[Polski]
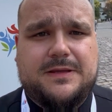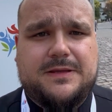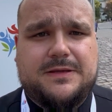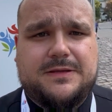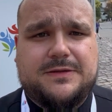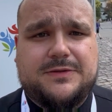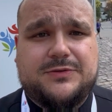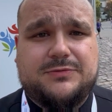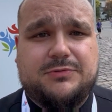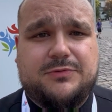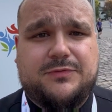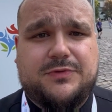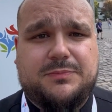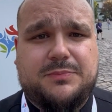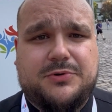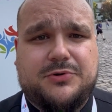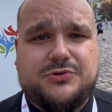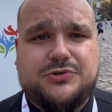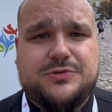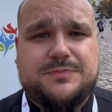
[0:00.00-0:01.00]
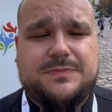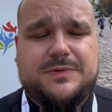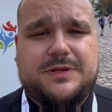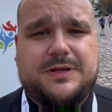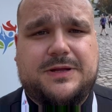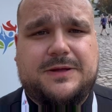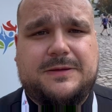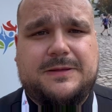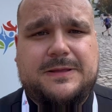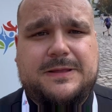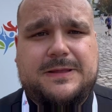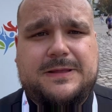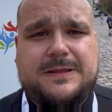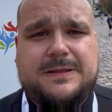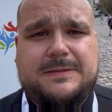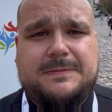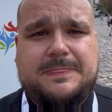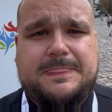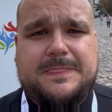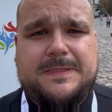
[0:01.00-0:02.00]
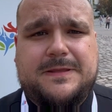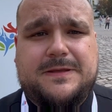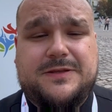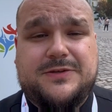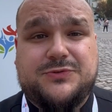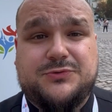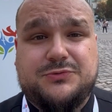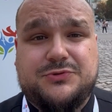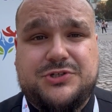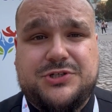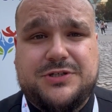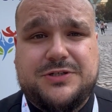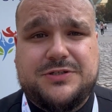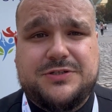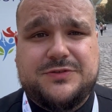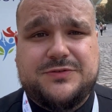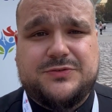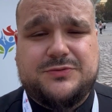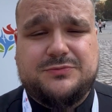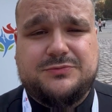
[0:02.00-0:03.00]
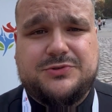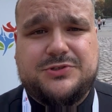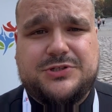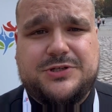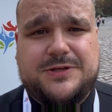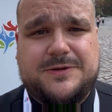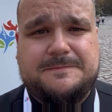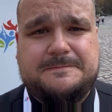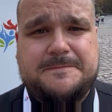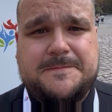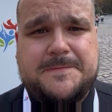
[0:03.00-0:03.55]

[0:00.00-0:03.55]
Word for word: e, Słowie Bożym, na Jezusie Chrystusie